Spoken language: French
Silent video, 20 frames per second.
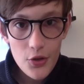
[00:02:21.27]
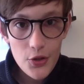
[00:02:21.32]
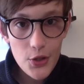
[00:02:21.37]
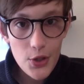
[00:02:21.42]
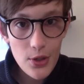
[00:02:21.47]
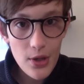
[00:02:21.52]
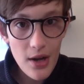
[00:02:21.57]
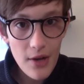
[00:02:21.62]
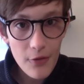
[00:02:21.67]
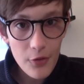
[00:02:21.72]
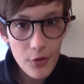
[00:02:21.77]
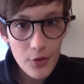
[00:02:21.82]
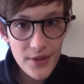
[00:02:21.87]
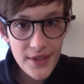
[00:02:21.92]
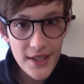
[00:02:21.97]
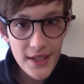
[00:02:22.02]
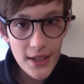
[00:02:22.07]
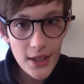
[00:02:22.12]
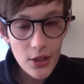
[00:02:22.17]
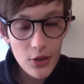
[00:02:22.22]
Cela veut
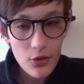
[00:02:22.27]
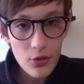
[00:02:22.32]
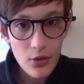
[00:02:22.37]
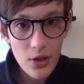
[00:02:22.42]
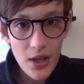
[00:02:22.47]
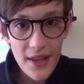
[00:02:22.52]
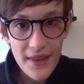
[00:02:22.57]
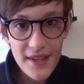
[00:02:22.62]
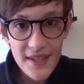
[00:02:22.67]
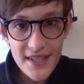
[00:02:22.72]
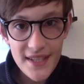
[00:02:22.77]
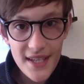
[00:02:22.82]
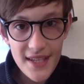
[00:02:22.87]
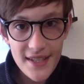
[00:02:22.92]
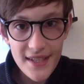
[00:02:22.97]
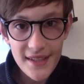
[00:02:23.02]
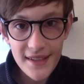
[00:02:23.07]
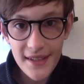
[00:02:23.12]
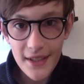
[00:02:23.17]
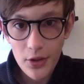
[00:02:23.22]
dire que la
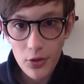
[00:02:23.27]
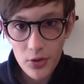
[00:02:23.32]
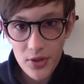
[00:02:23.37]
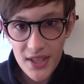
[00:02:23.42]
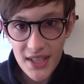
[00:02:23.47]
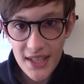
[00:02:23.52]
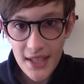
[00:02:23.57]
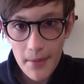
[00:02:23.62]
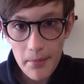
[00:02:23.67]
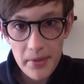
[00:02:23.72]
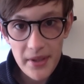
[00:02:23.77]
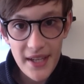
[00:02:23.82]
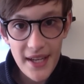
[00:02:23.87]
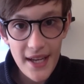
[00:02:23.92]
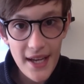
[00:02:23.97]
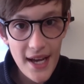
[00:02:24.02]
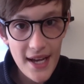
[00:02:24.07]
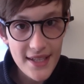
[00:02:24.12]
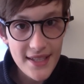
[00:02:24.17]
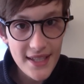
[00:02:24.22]
nécessité de
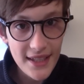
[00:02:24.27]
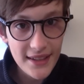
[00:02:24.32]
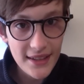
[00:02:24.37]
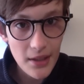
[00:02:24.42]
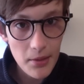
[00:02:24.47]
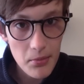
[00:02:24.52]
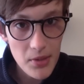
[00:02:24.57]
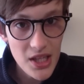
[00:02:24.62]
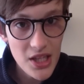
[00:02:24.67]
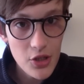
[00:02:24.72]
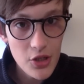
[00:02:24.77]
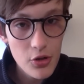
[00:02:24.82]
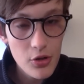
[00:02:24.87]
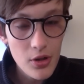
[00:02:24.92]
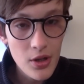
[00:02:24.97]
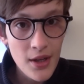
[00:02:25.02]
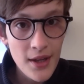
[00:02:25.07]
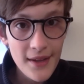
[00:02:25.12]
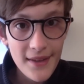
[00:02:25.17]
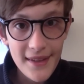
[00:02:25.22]
s'adapter à certains
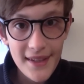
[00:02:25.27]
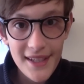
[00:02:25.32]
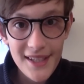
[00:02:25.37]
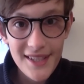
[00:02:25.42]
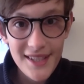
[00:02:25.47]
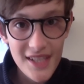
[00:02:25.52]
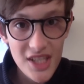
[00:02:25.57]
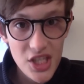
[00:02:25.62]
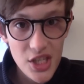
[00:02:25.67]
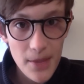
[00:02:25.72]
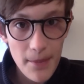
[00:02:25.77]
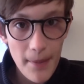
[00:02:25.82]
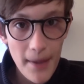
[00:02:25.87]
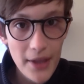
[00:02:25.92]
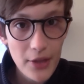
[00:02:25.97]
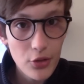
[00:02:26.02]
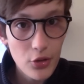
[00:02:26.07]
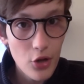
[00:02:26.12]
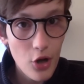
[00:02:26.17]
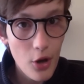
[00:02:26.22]
milieux n'exigeait
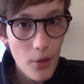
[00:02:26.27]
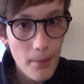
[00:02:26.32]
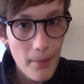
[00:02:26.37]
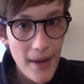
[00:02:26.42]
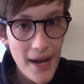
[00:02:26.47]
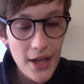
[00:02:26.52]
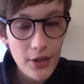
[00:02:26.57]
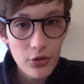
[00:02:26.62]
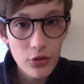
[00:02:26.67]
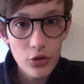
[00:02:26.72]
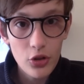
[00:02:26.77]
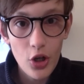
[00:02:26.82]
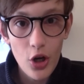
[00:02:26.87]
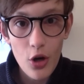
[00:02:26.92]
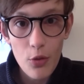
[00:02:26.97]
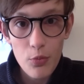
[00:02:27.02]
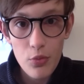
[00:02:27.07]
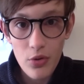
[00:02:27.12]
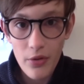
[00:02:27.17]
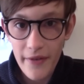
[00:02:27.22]
pas de leur part de
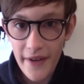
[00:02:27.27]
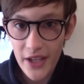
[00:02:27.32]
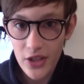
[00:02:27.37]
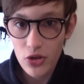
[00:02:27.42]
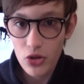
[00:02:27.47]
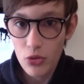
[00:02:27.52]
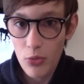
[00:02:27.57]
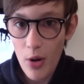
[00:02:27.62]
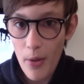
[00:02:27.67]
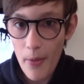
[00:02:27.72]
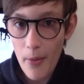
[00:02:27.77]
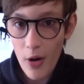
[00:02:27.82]
grands bouleversements